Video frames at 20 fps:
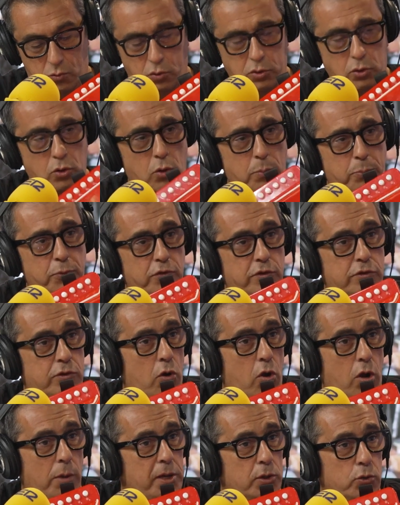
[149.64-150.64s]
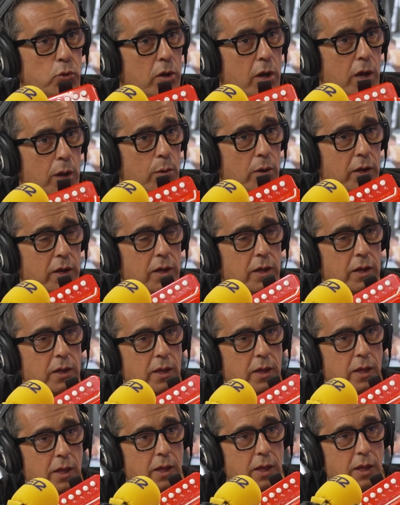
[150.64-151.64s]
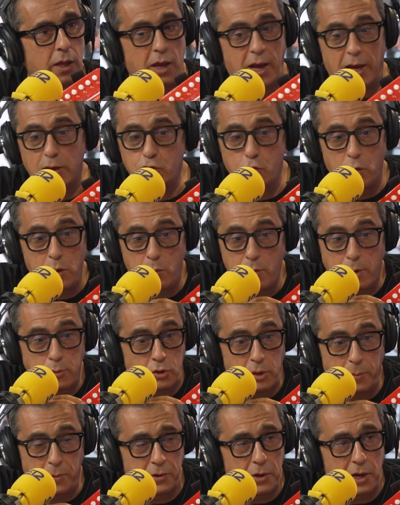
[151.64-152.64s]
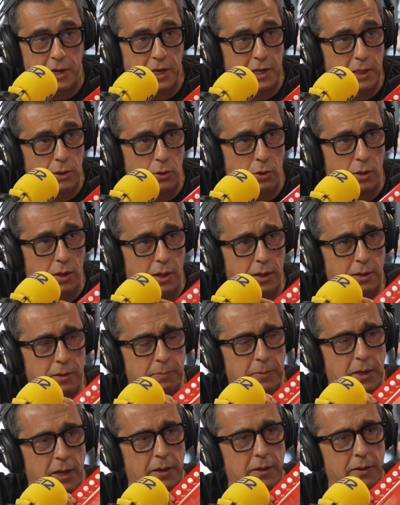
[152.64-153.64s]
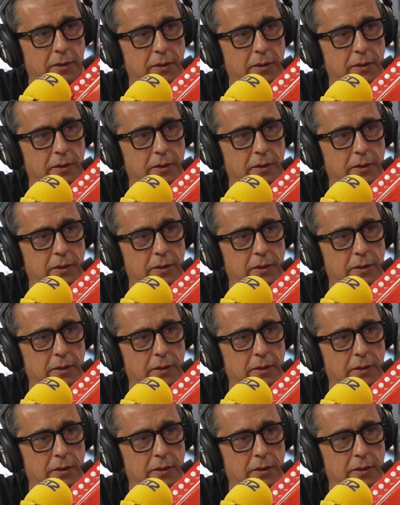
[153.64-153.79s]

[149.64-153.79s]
Uy, no, pues esto no lo había tocado, ¿eh? Pero... Ha sonado una nota porque ha querido, ¿eh? Mira.